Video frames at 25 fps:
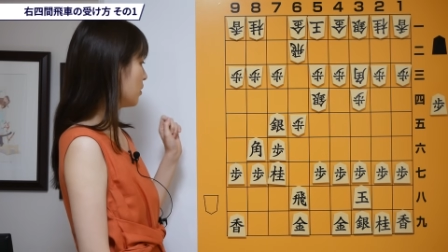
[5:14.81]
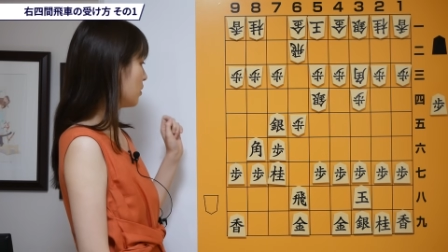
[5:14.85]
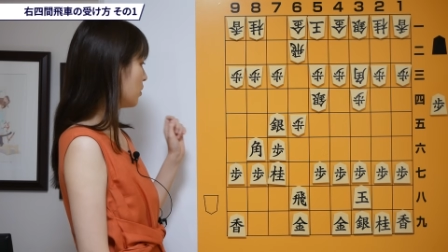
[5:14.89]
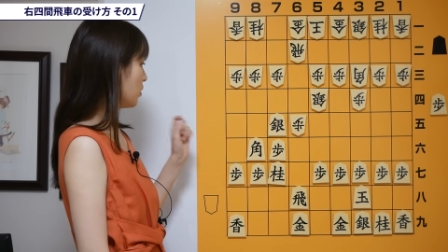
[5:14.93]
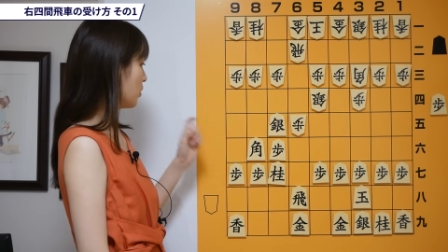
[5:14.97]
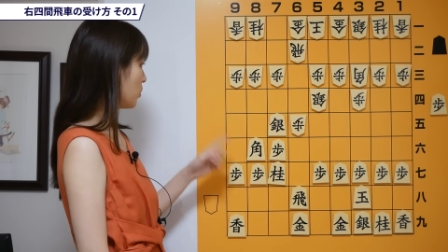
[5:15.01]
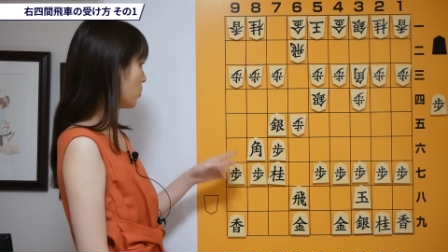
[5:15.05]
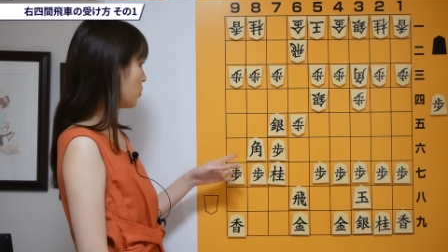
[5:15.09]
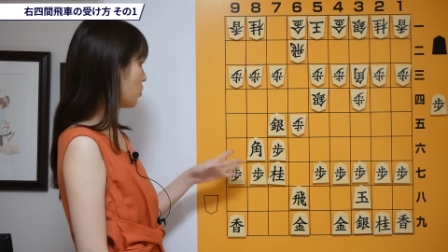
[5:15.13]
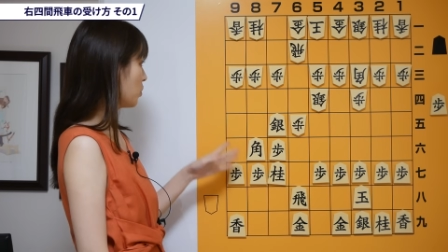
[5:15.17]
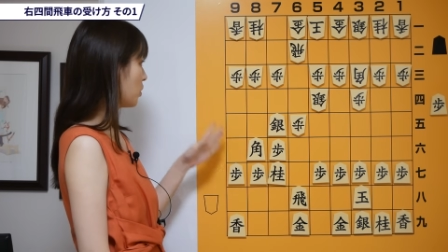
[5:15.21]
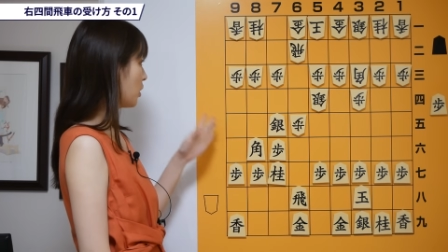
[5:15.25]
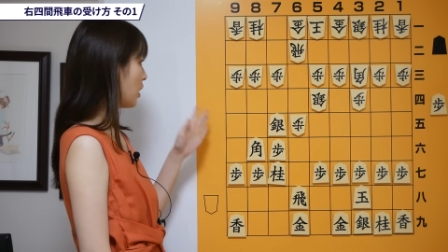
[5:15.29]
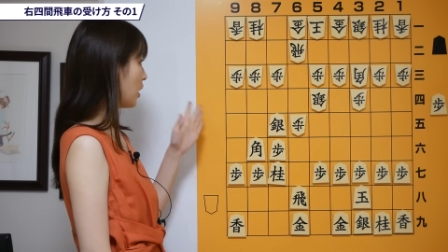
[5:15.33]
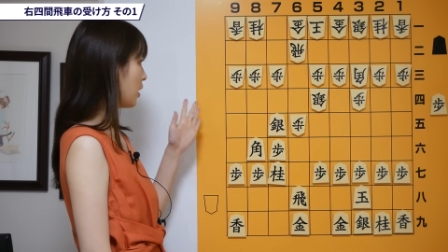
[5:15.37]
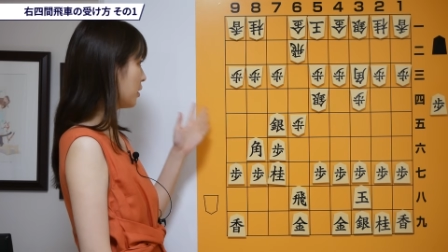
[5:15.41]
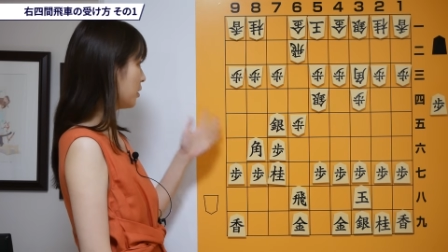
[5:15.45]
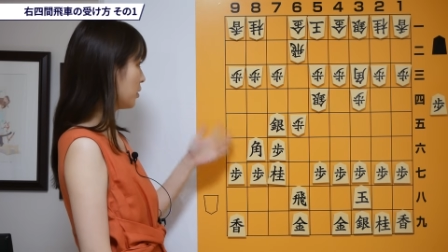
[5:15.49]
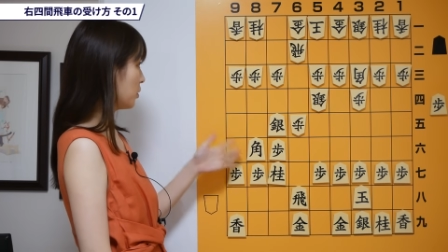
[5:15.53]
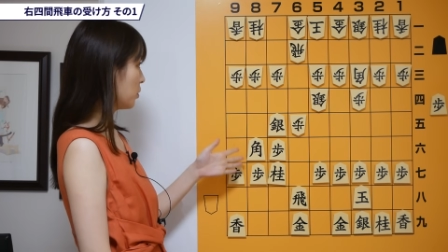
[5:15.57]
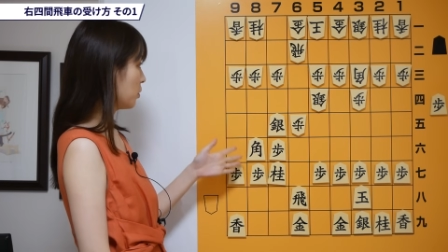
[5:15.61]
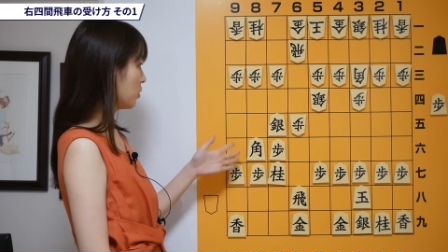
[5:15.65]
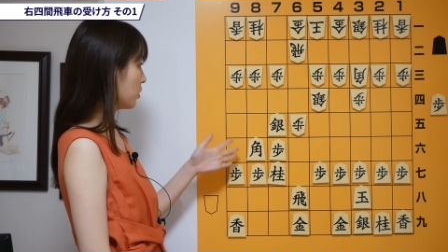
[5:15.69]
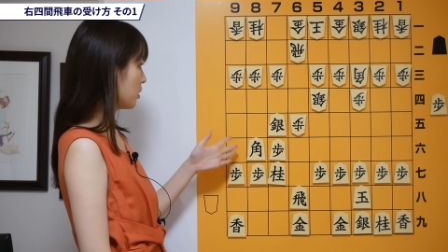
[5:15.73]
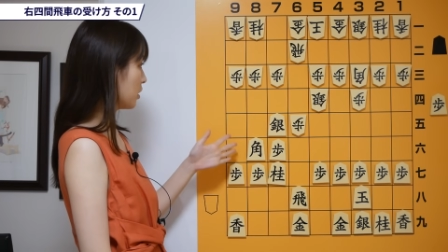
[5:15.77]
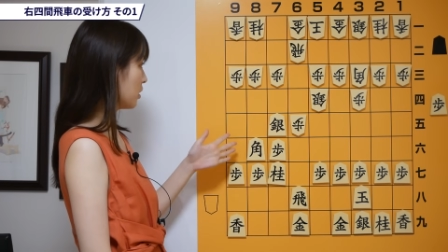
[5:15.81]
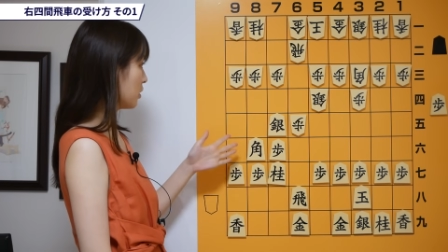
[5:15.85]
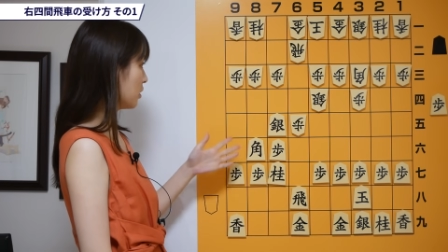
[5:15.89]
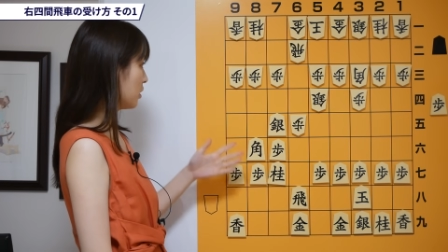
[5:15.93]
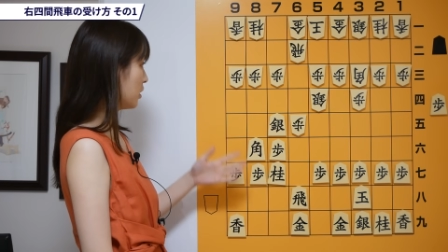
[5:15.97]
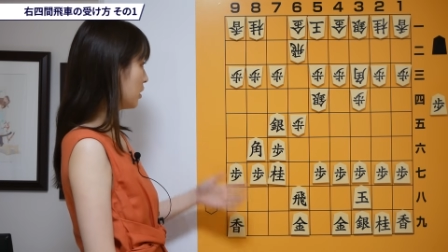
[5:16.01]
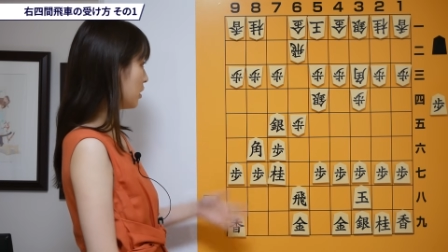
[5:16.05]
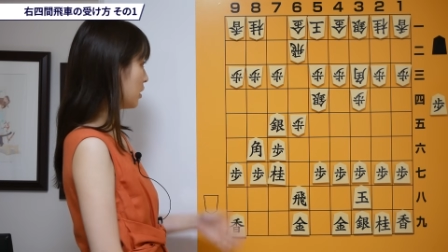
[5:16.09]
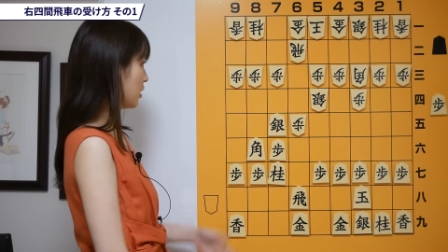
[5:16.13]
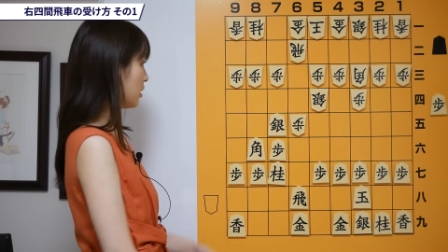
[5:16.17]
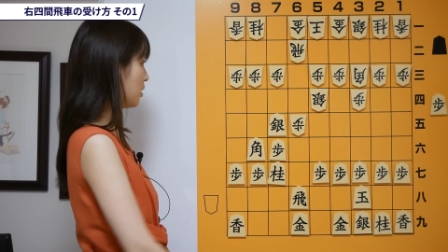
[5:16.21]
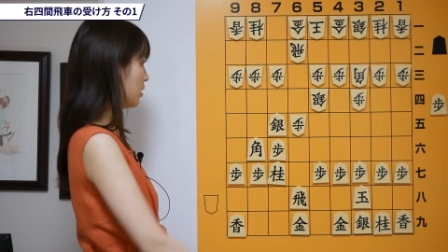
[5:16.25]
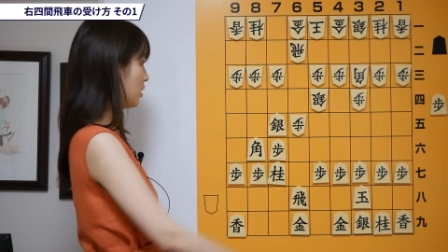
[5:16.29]
ということではちろく角
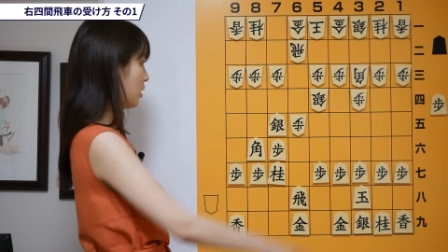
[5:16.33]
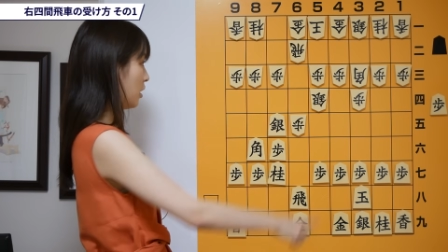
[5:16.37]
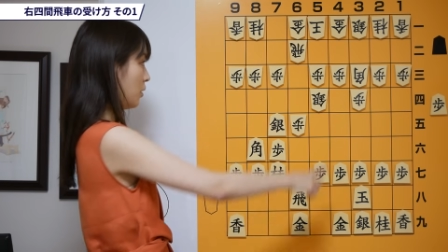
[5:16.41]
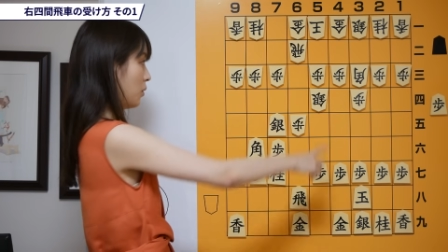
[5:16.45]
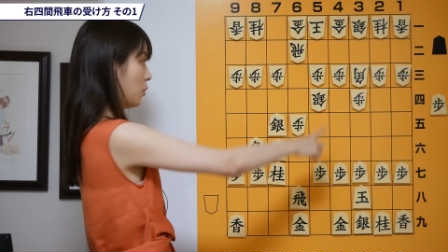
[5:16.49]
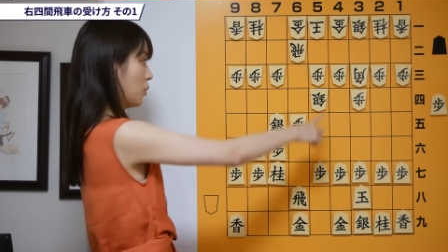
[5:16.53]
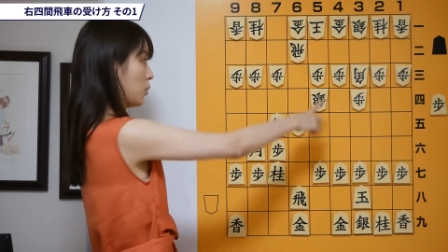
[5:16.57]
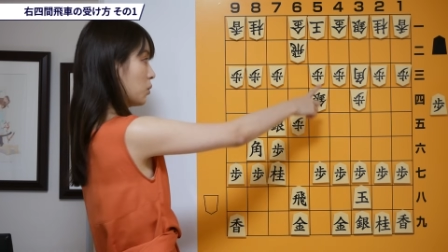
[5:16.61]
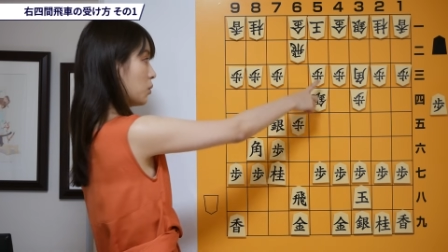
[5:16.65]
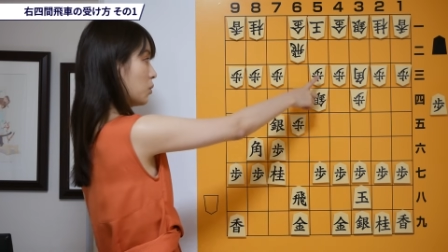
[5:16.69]
に対してこ